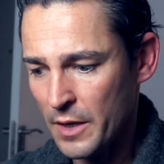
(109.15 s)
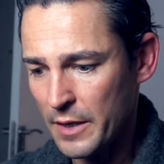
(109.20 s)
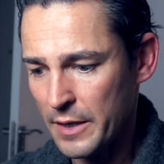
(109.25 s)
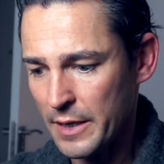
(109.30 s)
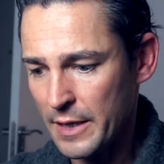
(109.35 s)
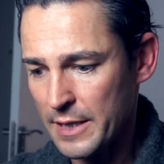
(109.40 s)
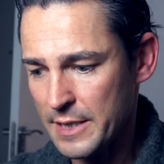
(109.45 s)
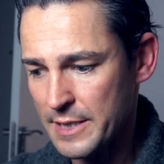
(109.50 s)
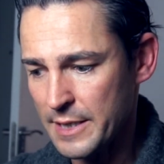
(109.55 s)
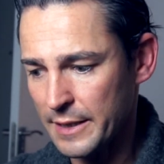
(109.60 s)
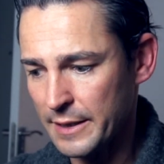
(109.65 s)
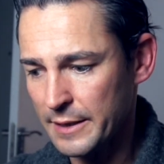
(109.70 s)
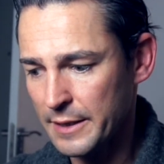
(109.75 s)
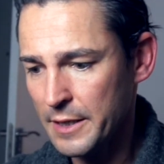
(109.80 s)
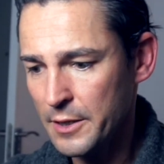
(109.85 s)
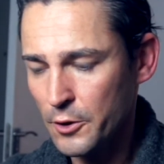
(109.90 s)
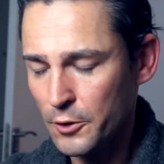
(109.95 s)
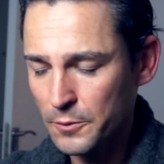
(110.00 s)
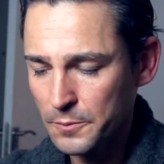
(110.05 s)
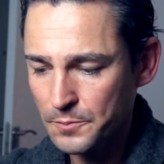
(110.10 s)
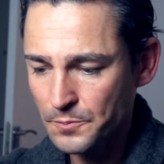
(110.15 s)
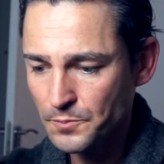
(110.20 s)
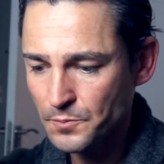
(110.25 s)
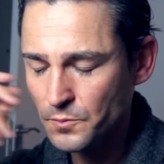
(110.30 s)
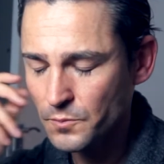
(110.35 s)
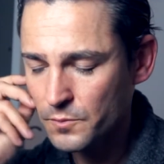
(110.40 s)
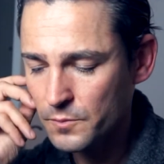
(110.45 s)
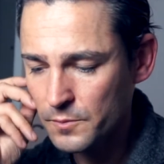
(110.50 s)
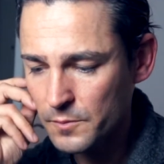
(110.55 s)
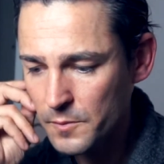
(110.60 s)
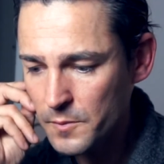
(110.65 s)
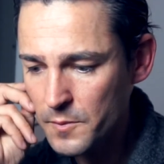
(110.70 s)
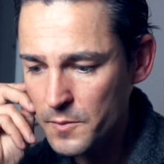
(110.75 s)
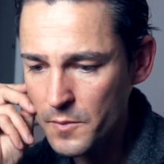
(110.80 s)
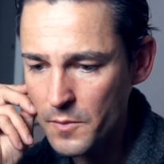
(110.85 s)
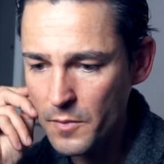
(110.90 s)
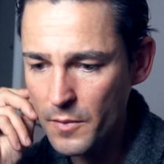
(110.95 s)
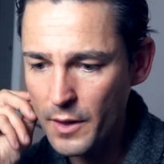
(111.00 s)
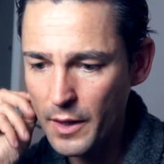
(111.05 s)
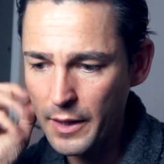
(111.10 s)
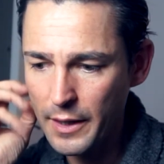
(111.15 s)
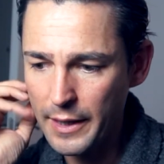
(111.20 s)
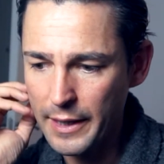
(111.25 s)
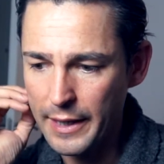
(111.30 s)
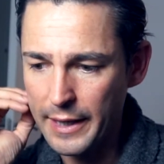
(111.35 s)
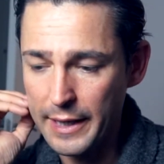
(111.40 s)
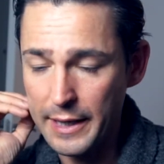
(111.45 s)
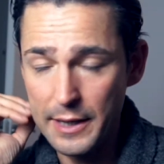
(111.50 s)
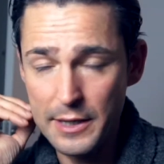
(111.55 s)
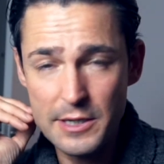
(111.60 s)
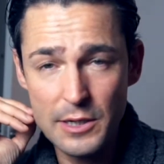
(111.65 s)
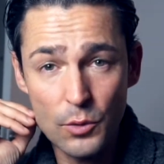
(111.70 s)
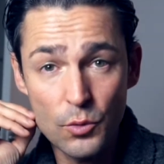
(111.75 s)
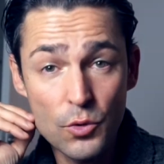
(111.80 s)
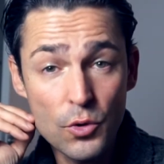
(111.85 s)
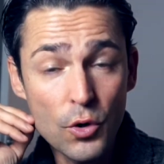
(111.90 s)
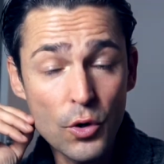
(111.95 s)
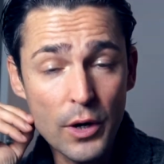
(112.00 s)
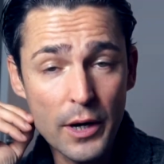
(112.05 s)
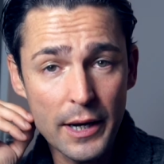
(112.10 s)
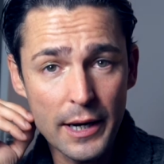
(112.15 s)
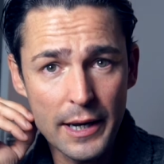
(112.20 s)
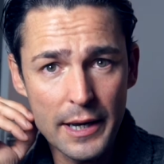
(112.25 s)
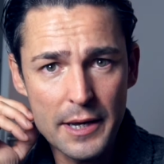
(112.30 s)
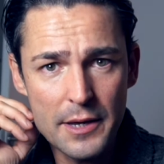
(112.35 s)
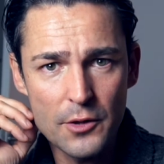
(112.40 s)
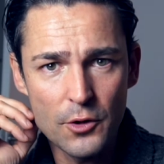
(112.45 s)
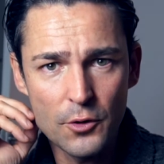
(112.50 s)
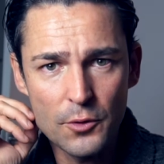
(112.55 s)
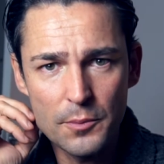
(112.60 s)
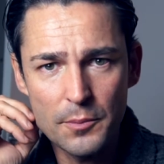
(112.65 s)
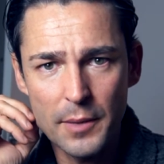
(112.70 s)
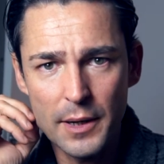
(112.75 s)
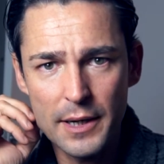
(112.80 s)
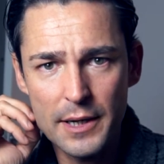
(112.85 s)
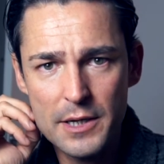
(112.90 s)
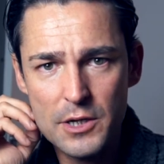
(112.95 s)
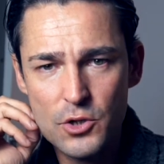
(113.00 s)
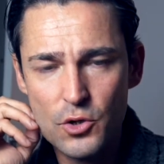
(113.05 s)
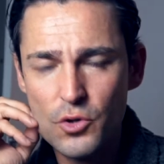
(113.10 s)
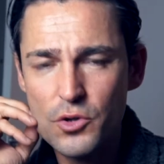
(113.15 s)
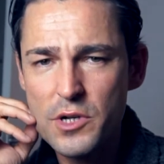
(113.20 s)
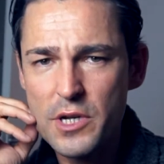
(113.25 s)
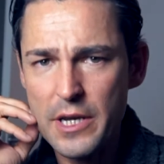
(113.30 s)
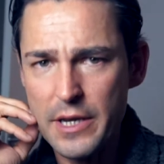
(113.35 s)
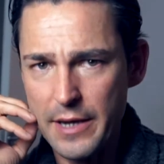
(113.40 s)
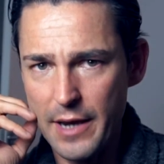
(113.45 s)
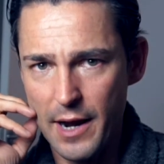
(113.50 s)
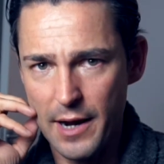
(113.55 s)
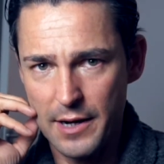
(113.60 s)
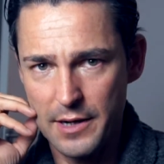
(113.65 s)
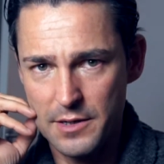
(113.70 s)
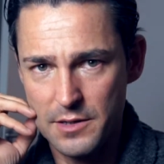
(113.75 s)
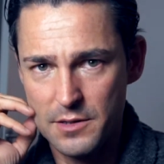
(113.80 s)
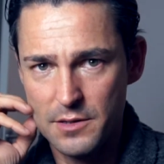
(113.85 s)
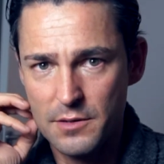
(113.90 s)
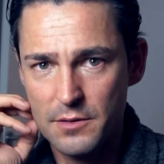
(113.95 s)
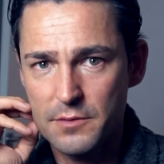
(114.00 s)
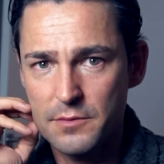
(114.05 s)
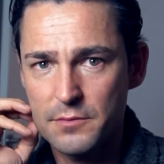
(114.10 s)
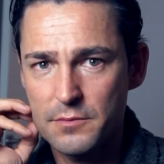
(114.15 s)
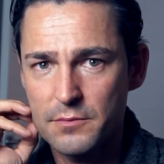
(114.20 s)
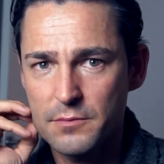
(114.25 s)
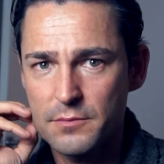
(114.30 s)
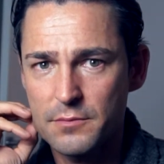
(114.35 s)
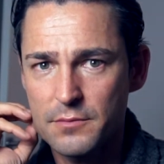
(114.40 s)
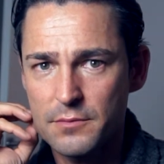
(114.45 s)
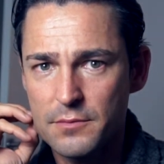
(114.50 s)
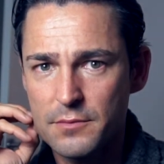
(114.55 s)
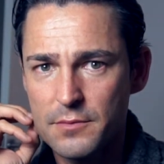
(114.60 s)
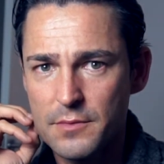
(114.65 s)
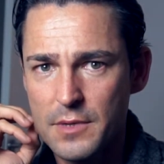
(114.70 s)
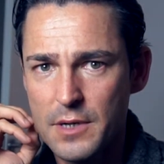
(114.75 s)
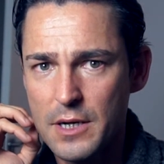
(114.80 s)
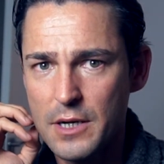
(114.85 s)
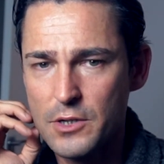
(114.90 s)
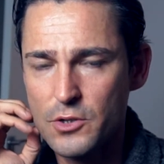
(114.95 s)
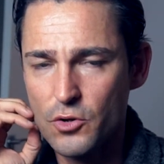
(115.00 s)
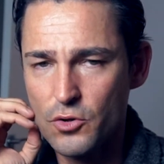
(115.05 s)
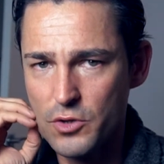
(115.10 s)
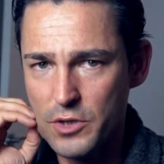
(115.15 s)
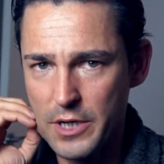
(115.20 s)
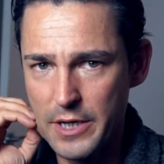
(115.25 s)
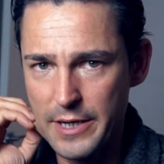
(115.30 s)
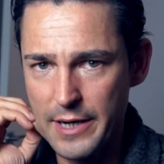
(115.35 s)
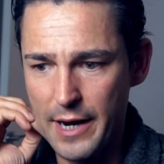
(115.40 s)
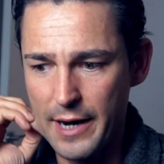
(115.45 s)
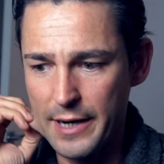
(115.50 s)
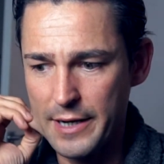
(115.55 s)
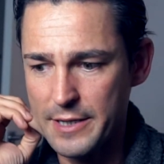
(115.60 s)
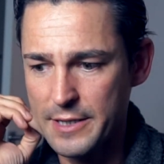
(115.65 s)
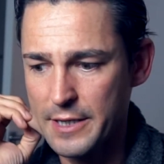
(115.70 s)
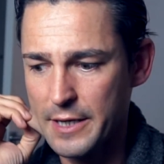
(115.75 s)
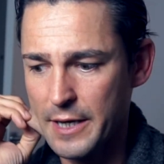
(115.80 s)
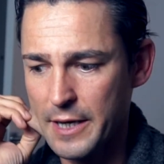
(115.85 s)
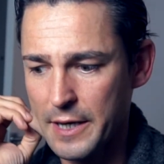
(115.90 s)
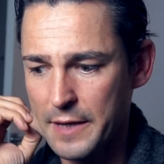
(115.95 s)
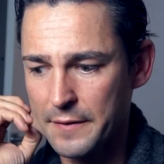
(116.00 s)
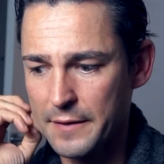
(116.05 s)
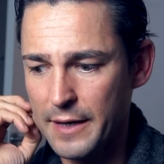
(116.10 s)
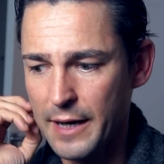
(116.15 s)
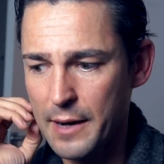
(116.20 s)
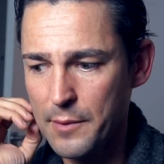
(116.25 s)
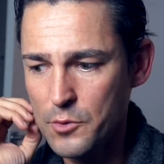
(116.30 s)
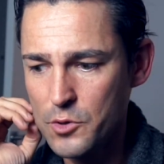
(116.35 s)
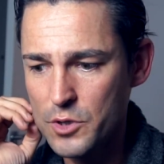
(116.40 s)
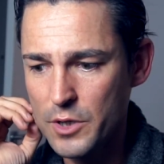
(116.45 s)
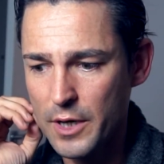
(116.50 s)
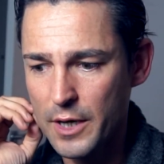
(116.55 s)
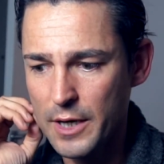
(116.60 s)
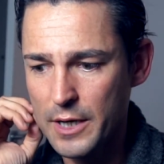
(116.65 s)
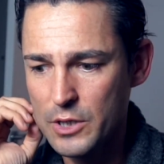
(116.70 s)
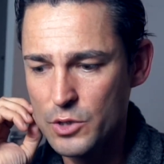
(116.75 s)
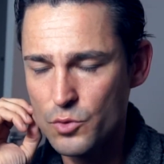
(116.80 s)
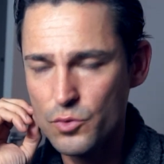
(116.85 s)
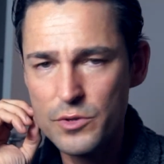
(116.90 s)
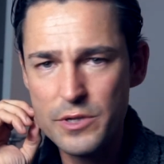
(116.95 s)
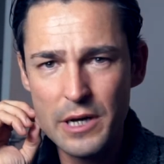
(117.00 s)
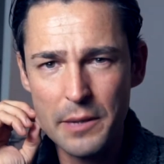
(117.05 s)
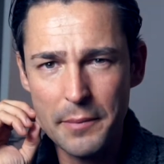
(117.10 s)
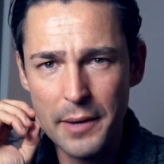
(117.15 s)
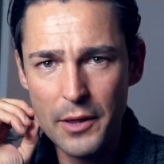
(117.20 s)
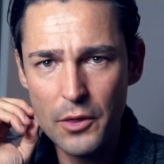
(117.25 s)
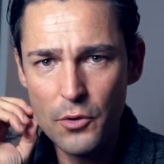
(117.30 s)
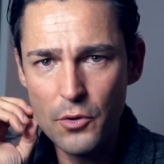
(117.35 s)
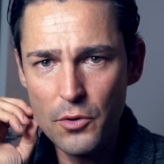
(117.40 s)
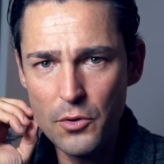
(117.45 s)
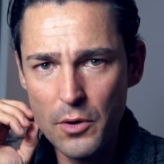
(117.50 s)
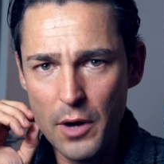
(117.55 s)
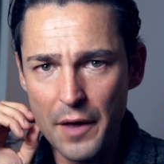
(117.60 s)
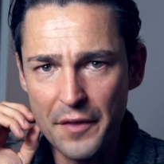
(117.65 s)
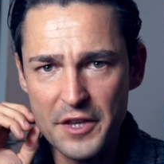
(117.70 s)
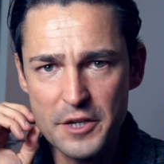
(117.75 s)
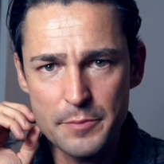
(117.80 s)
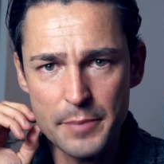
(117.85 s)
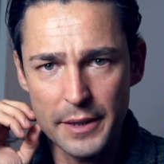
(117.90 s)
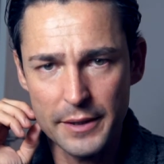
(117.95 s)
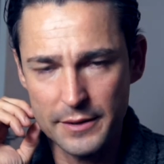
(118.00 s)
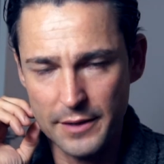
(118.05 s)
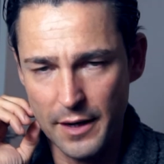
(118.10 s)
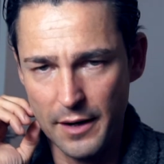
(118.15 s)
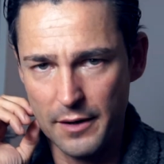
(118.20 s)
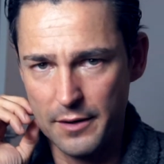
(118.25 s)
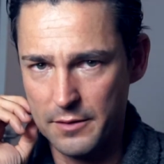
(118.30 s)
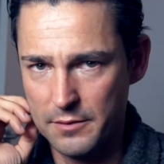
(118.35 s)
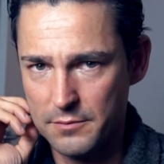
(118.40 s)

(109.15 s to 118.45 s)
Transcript: Y el sentido, eh, según lo que he leído, ¿vale? Son señales son señales. Eh, digamos que es un llamado a despertar.